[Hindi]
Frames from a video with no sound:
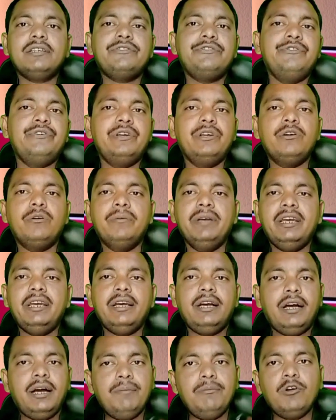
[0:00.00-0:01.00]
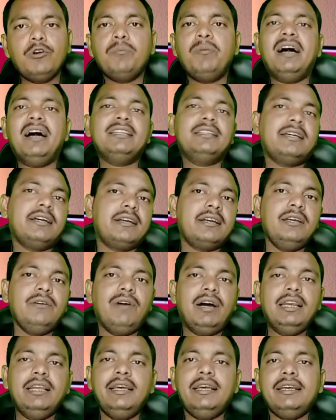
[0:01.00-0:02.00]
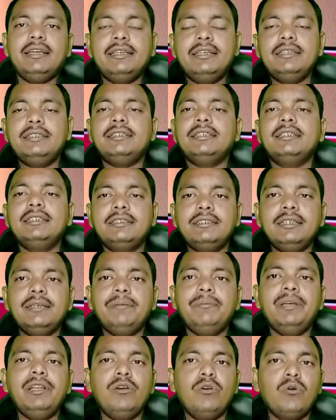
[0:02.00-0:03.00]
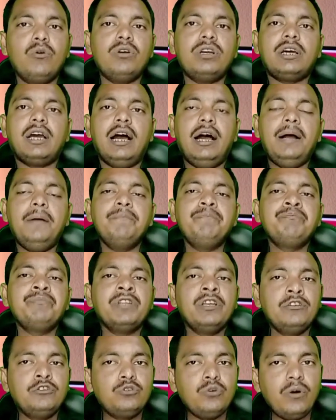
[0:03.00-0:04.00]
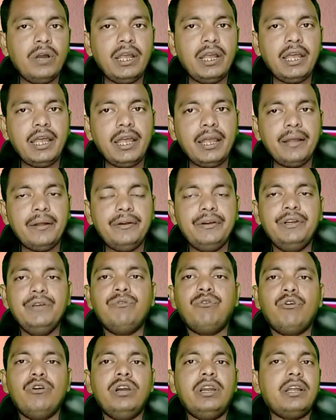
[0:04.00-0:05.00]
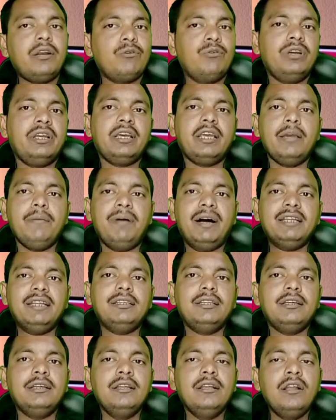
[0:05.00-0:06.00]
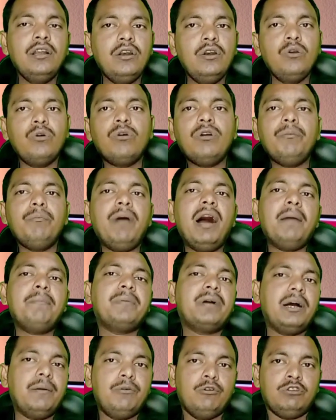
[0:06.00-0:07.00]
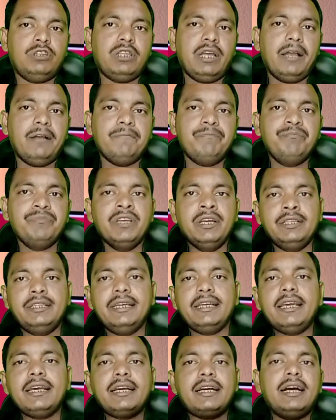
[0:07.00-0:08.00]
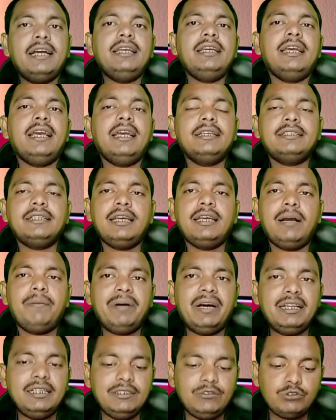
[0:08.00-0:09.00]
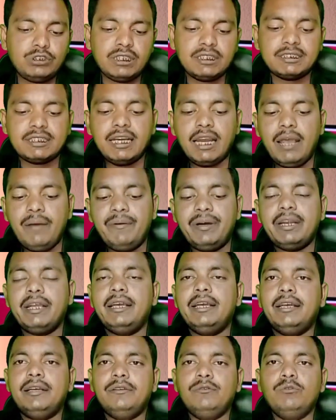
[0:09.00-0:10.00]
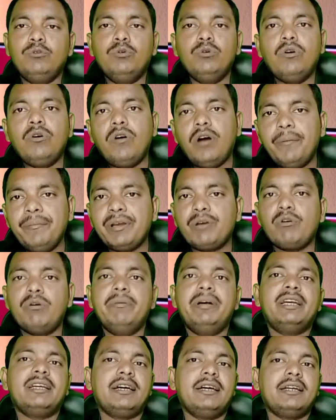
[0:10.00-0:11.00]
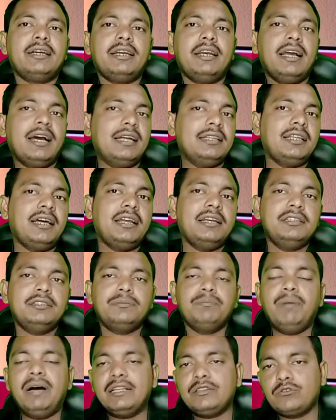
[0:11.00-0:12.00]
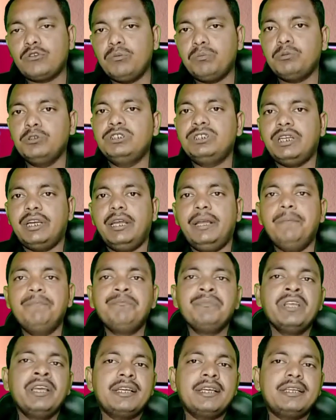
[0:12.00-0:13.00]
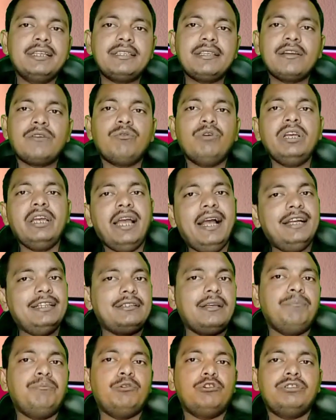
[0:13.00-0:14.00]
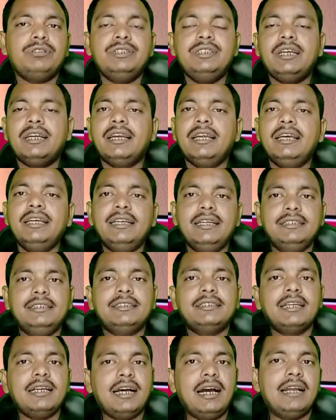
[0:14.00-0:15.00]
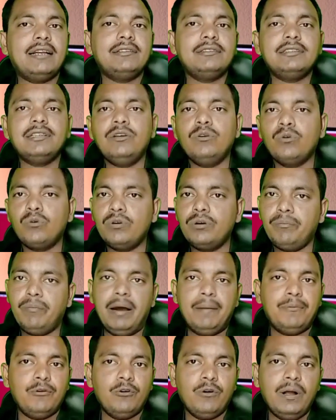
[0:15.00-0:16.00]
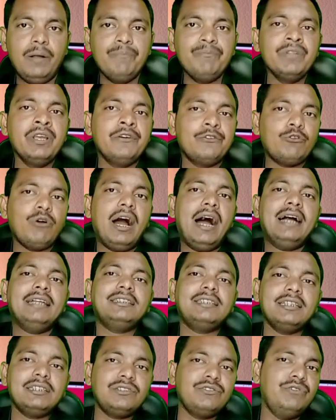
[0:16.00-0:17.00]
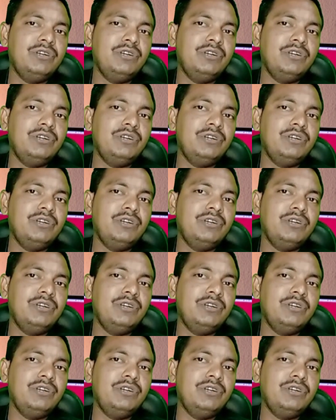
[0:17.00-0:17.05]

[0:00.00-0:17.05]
दोस्तों आज के इस वीडियो में हम लोग बात करने वाले हैं कि किसी भी लोन का जो है डिफ़ॉल्टर होने के बाद लोन माफ़ कब होता है देखिए कई ऐसे हमारे जो सब्सक्राइबर हैं वो हमें कमेंट कर कर लगातार इस बात को पूछ रहे हैं कि सर कोई ऐसा प्रोसीजर नहीं है जिसके कारण से लोन माफ़ होगा